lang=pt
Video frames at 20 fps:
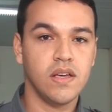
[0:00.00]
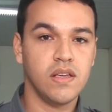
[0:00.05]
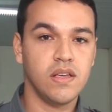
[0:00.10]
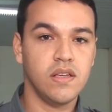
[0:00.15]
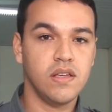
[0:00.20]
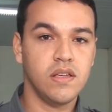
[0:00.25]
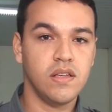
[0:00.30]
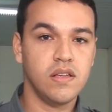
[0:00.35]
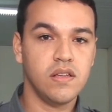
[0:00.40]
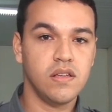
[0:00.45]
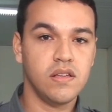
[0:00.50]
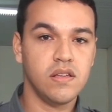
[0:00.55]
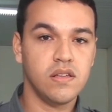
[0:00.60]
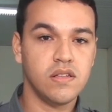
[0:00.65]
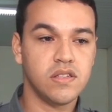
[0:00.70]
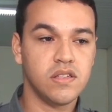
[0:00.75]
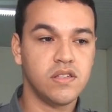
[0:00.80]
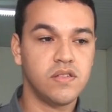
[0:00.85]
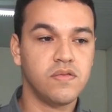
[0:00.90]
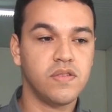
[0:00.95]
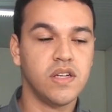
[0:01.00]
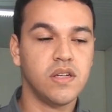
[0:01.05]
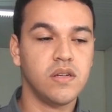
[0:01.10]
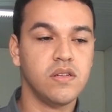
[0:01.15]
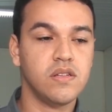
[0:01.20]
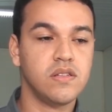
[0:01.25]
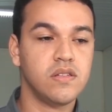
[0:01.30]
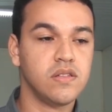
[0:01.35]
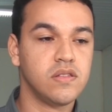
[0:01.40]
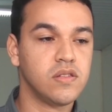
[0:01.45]
e se tiver
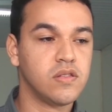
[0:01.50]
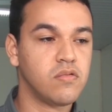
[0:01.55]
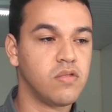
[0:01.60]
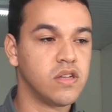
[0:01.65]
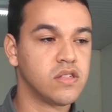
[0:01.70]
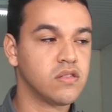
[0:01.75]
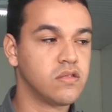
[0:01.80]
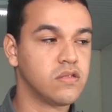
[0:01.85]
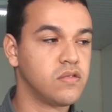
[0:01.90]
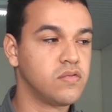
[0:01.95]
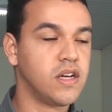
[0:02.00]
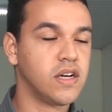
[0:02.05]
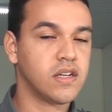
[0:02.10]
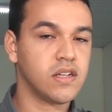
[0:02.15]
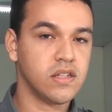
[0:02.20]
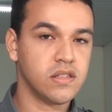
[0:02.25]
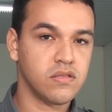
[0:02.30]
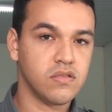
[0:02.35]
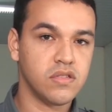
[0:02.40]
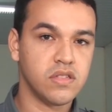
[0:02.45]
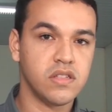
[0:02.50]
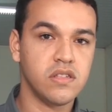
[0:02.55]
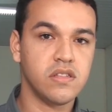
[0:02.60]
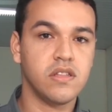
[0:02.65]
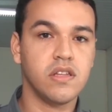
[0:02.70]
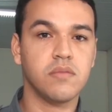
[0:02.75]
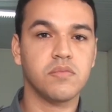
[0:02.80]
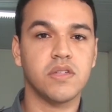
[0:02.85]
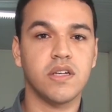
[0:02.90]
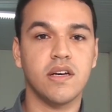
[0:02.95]
em situação de flagrante, nós
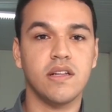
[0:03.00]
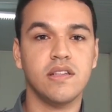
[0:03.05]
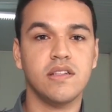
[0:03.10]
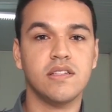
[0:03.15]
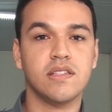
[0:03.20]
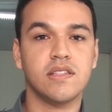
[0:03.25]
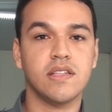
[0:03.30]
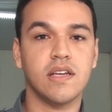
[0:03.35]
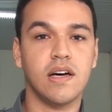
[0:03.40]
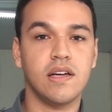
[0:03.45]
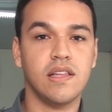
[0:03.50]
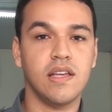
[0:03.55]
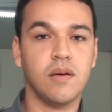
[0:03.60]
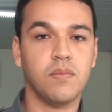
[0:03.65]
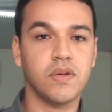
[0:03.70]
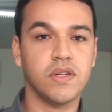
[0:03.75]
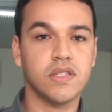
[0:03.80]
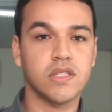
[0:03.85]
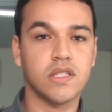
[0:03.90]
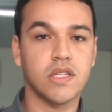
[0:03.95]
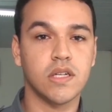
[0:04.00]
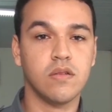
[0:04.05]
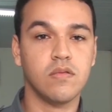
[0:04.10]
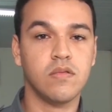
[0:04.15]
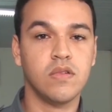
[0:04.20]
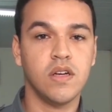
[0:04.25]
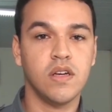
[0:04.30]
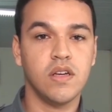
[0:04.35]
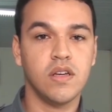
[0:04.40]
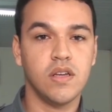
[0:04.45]
iremos realizar ali a prisão
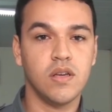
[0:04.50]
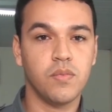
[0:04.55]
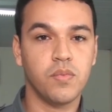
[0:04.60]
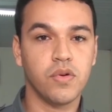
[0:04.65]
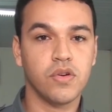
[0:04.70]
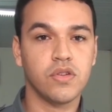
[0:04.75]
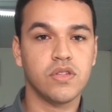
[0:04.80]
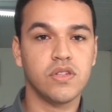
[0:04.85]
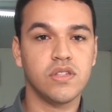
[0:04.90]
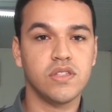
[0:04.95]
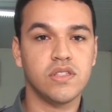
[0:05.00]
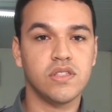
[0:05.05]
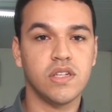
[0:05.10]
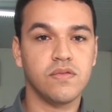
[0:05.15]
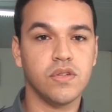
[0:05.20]
e proteger a